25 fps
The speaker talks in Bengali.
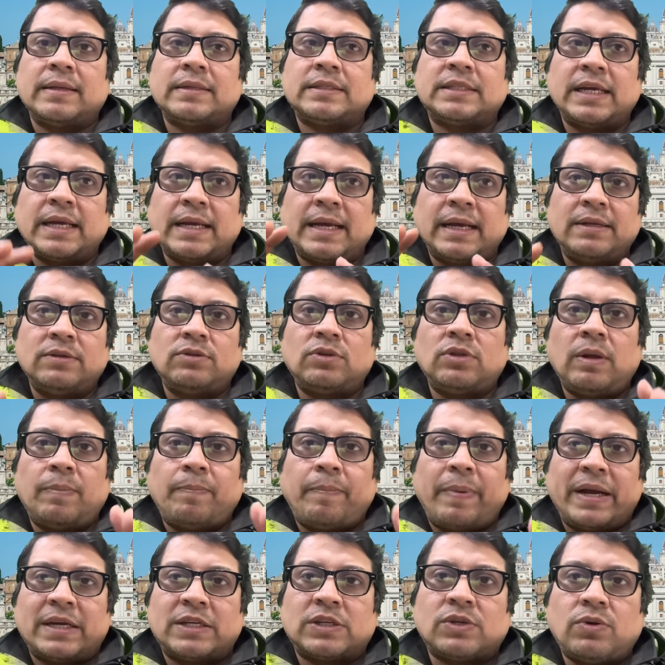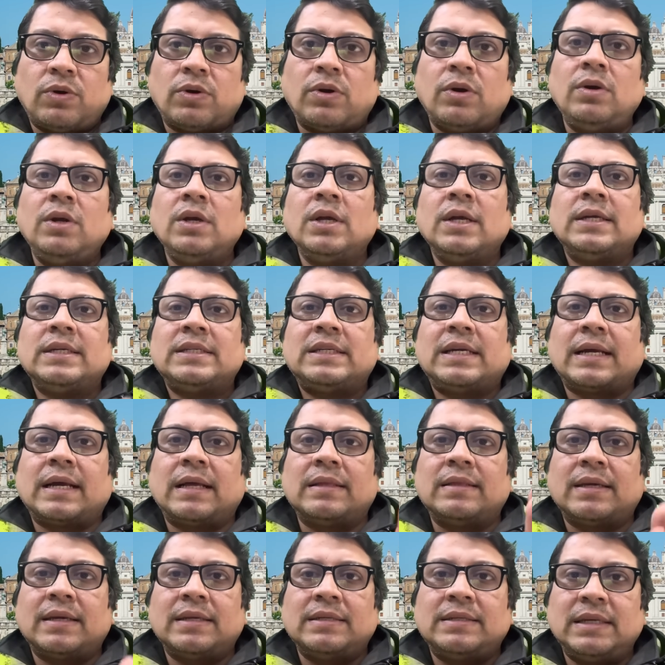সেখানে যদি পাশ করো
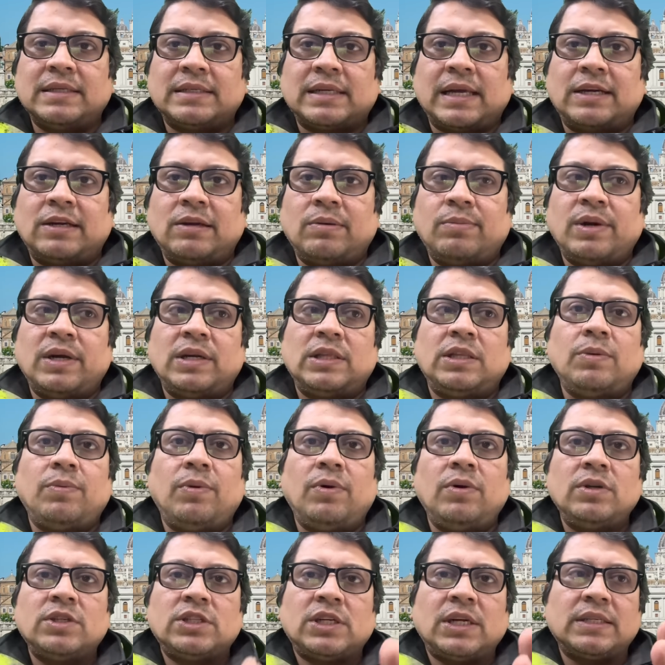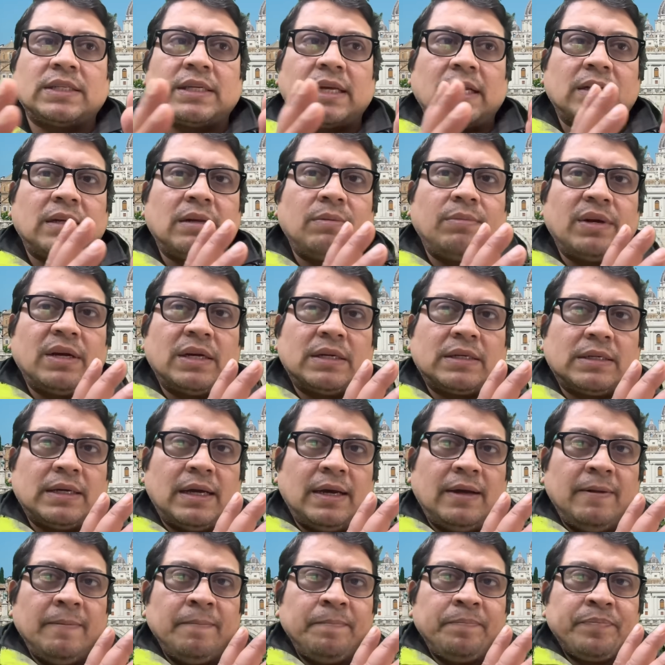সেখান থেকে যে সার্টিফিকেট দিব সেই সার্টিফিকেটটা
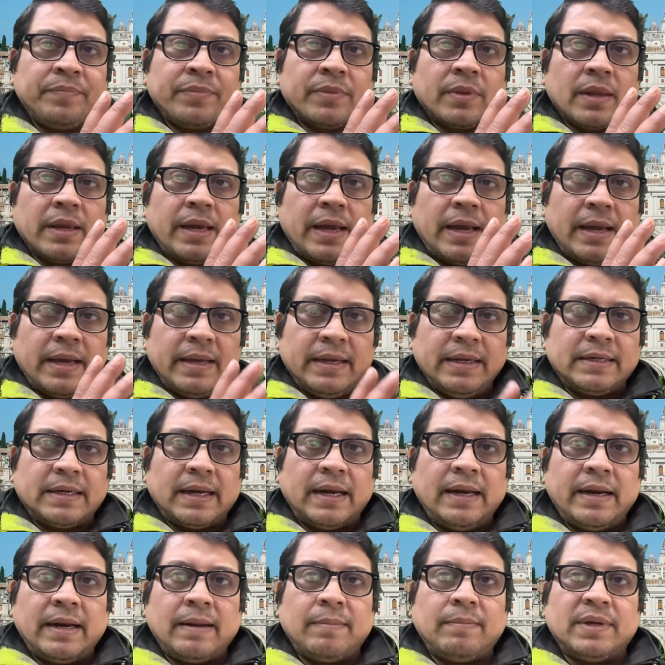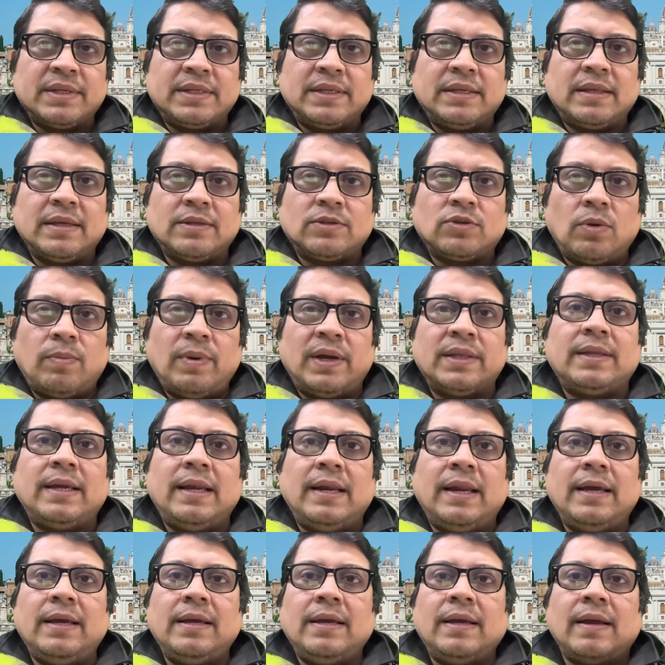ইটালিয়ান অ্যাম্বাসিতে জমা
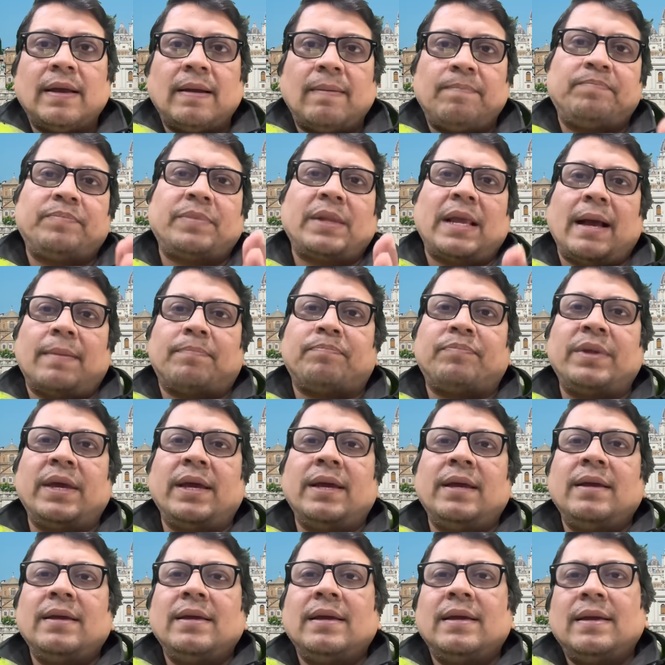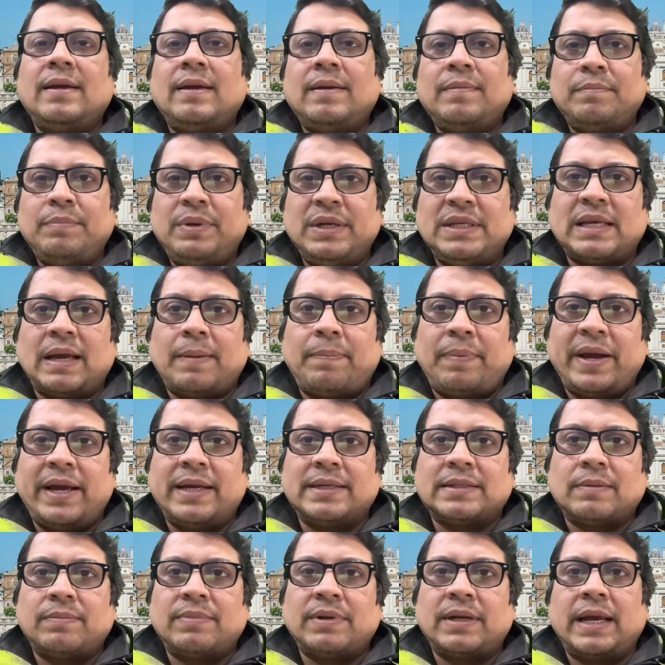দিলেই আপনি ভিসা
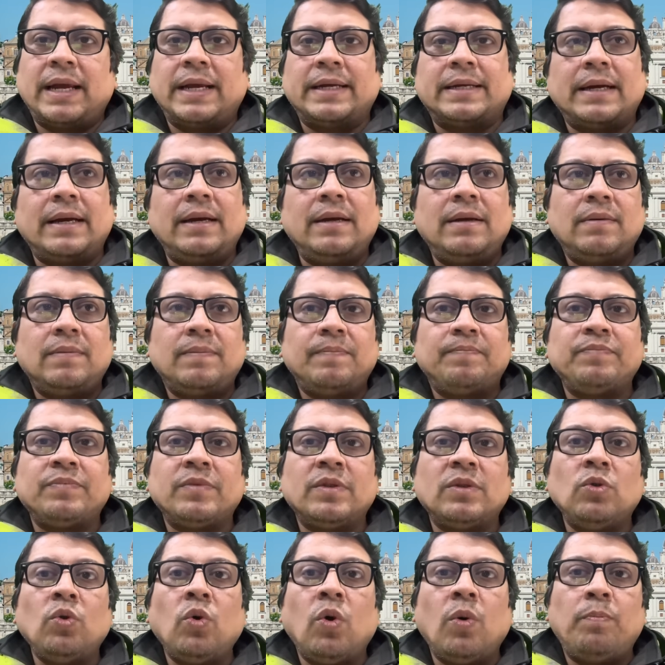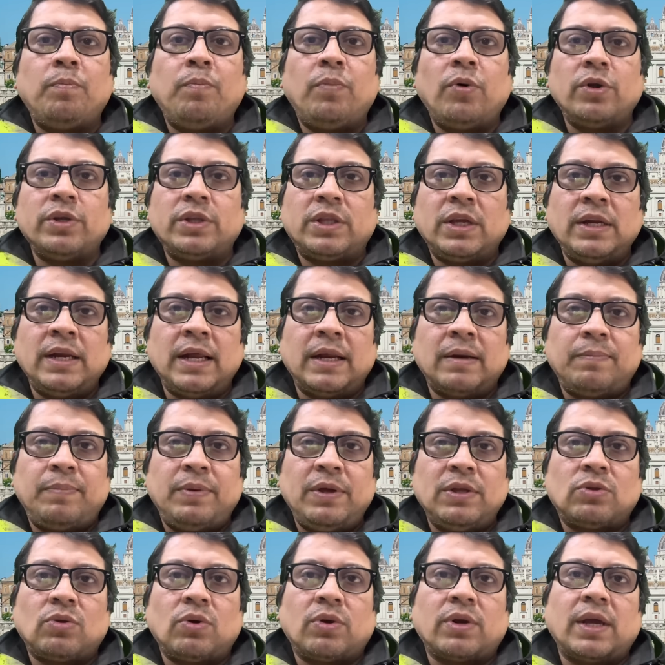পাইয়া যাবেন এটা নব্বই দিনের
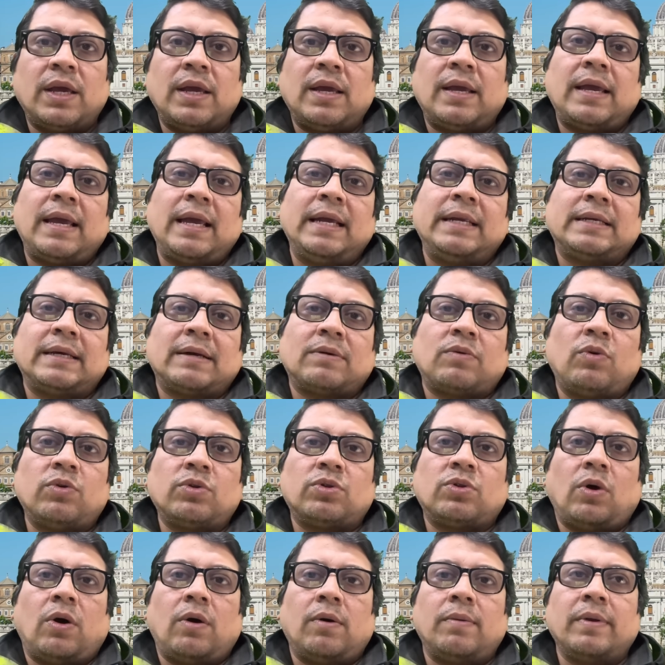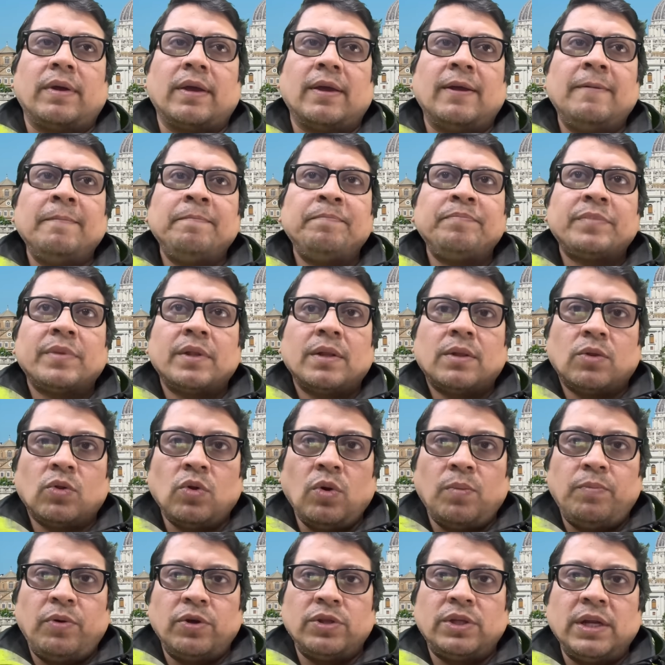ভিতরে এইটা করতে হবে
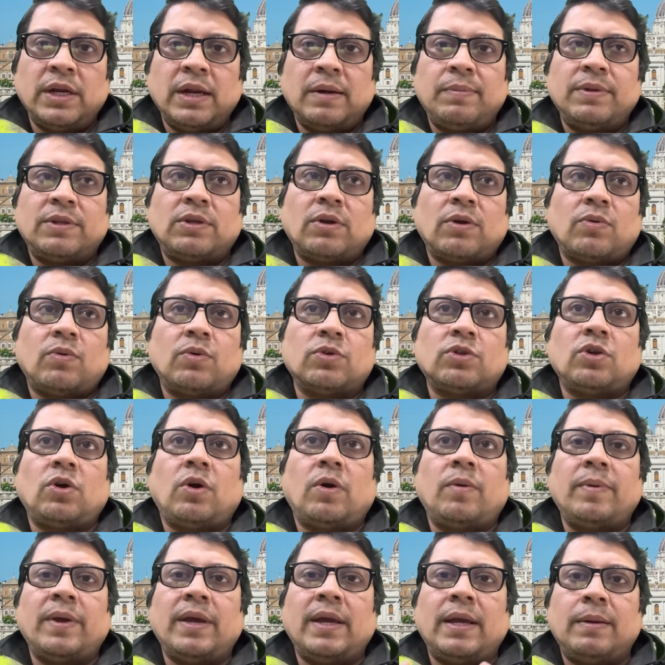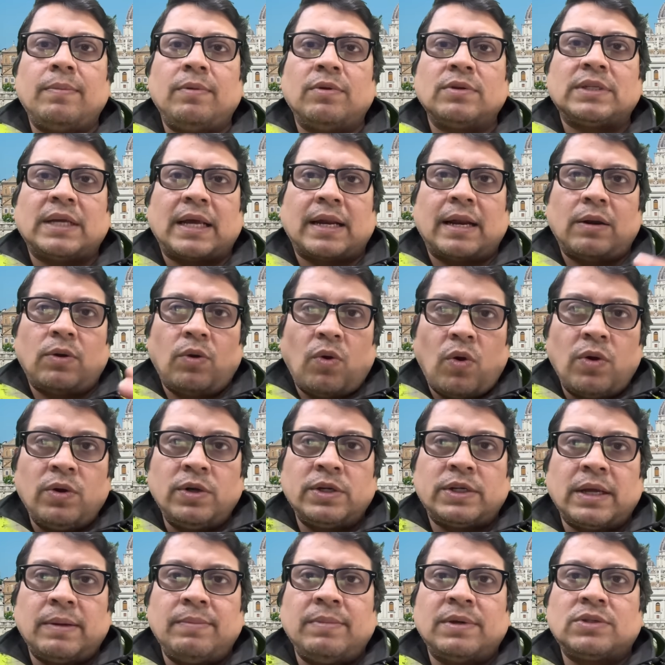নব্বই দিনের ভিতরে করতে হবে এবং যারা লং
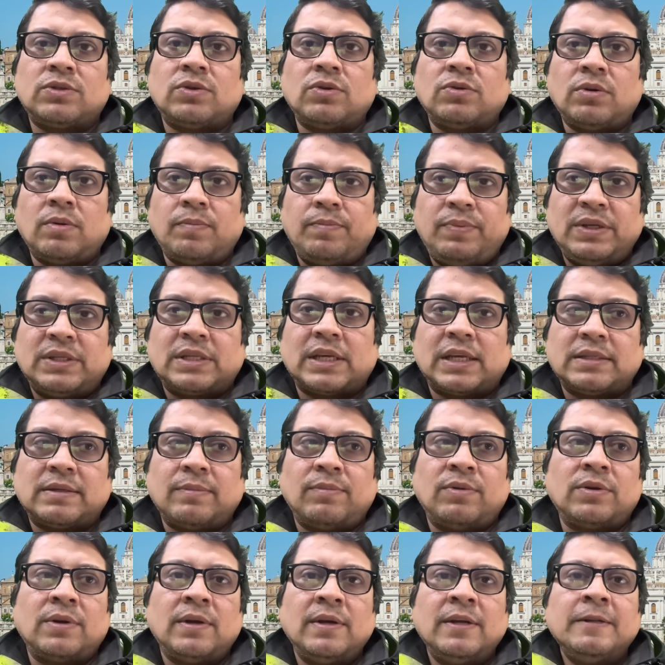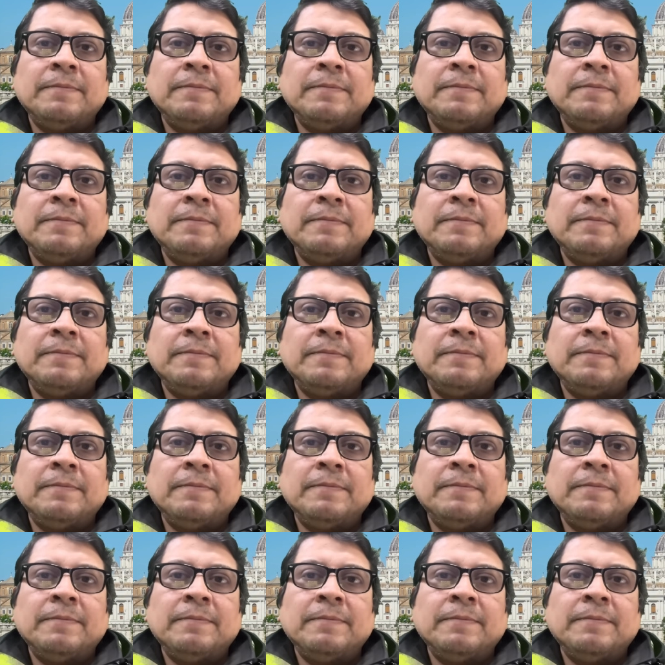টাইমের জন্য ভিসা যেমন